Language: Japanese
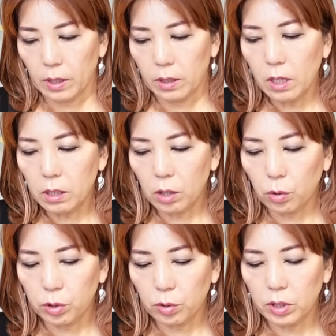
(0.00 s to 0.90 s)
何か
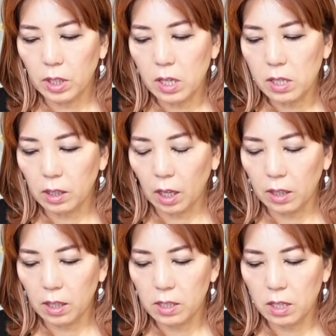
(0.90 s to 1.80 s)
こう人に対して懸
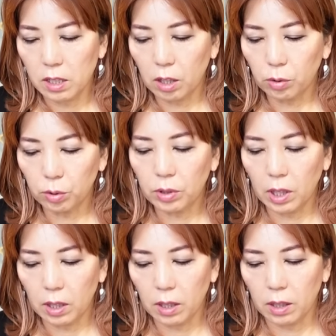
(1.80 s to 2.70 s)
念していたこと
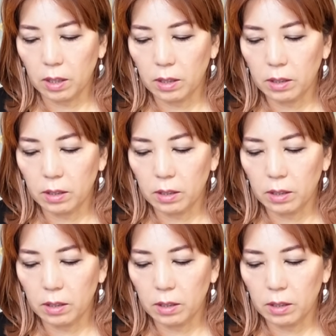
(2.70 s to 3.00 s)
や、